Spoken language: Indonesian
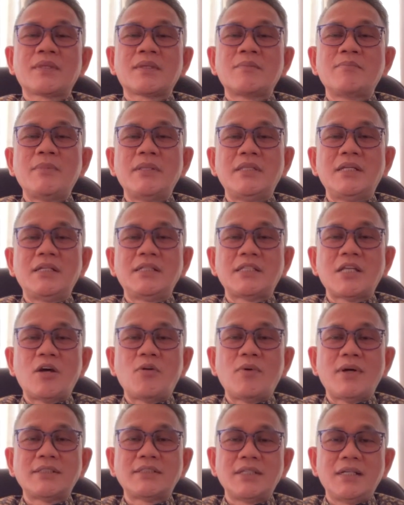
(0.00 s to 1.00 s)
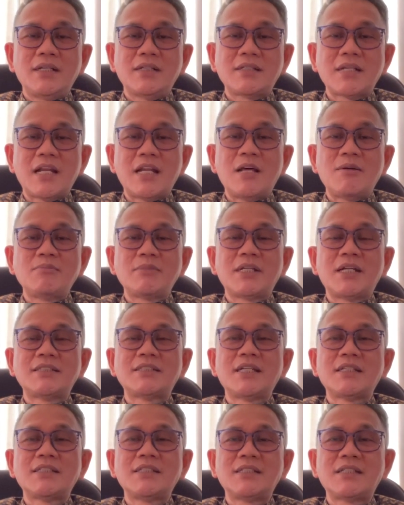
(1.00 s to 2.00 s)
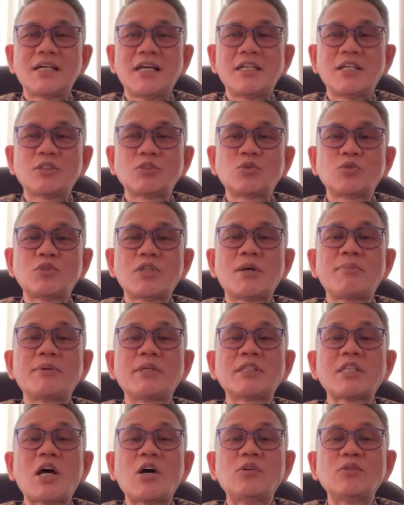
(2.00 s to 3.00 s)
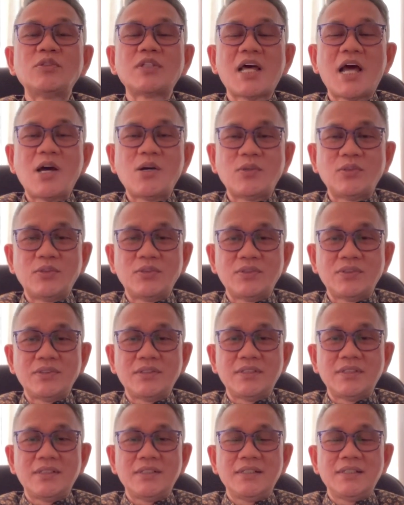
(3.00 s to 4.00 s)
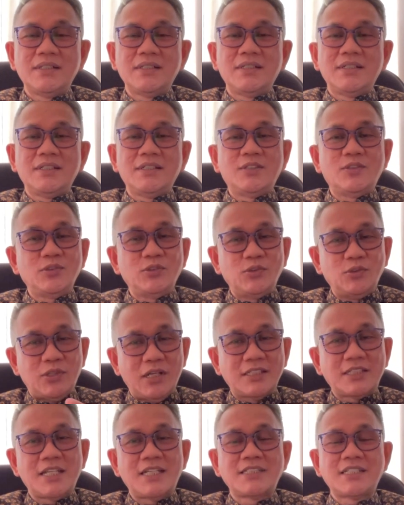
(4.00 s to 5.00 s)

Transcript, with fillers: menderita wasir dalam derajat tiga yang sudah bertahun-tahun. Itu sudah saya